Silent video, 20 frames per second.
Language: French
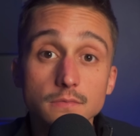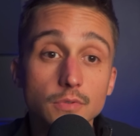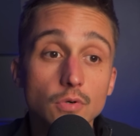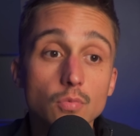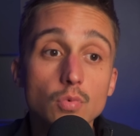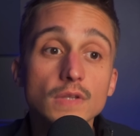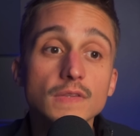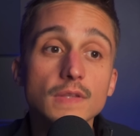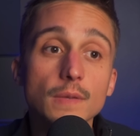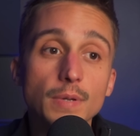Mais au
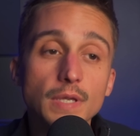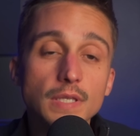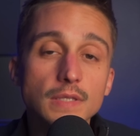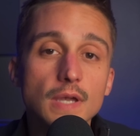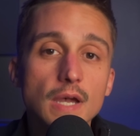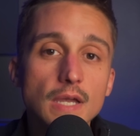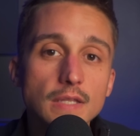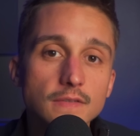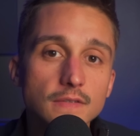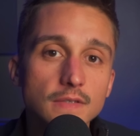moins tu as pris
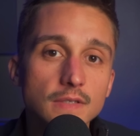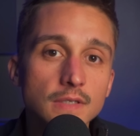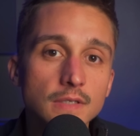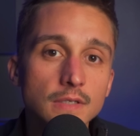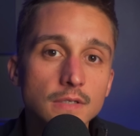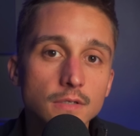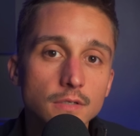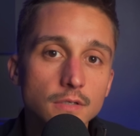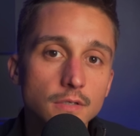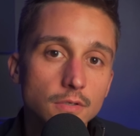date
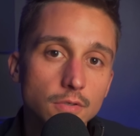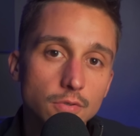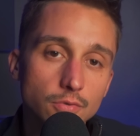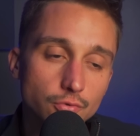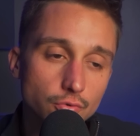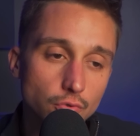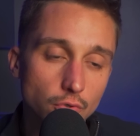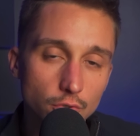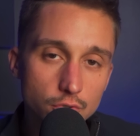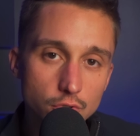et euh,
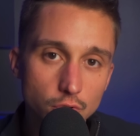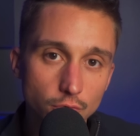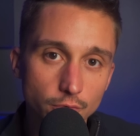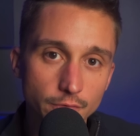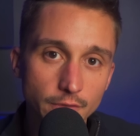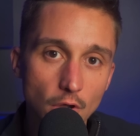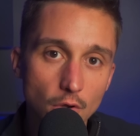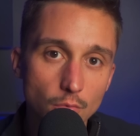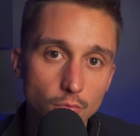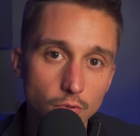tu lances le
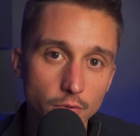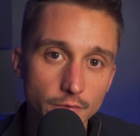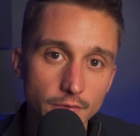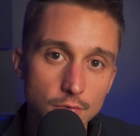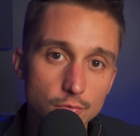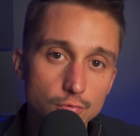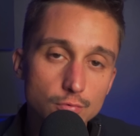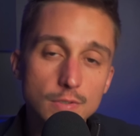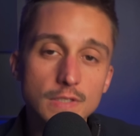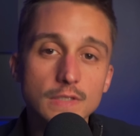compte à rebours des
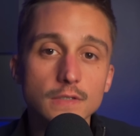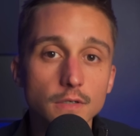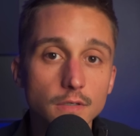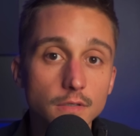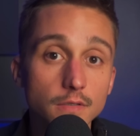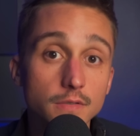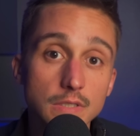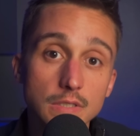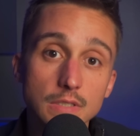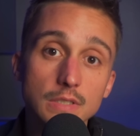8 ans
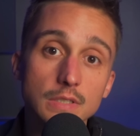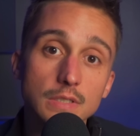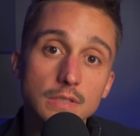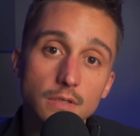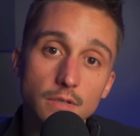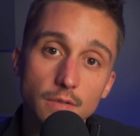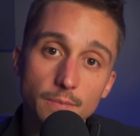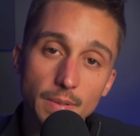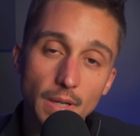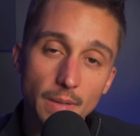qui
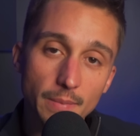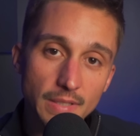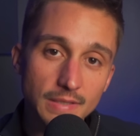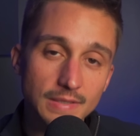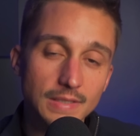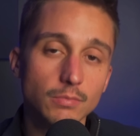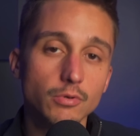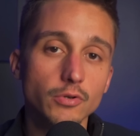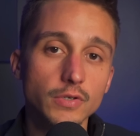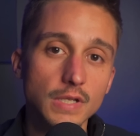euh, permet de
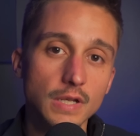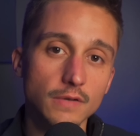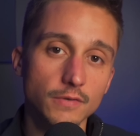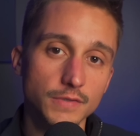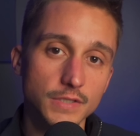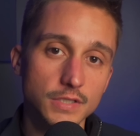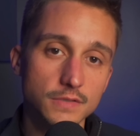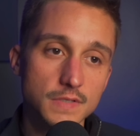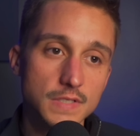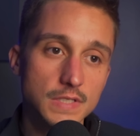débloquer
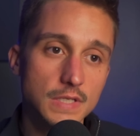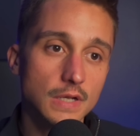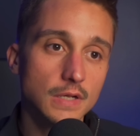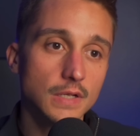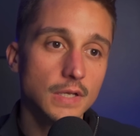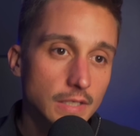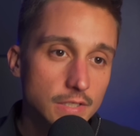l'avantage fiscal.